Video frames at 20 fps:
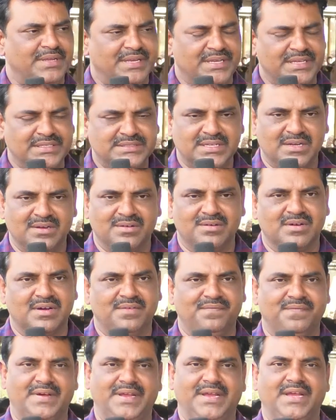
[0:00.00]
ఇనీషియల్గా ఒక
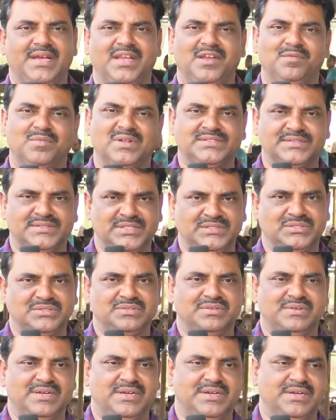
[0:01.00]
ఫైవ్ యానిమల్స్
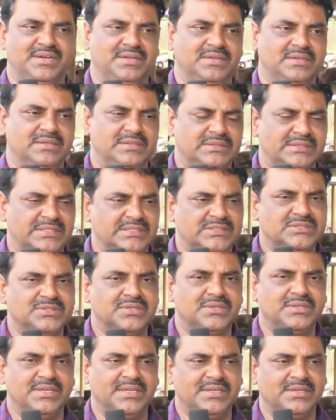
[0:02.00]
తెచ్చుకోవాలండి
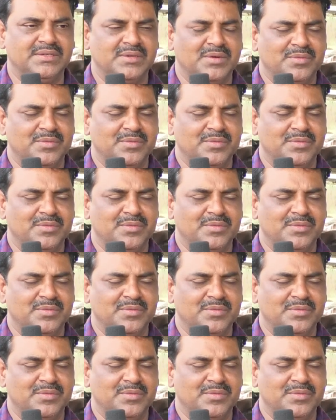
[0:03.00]
తెచ్చుకొని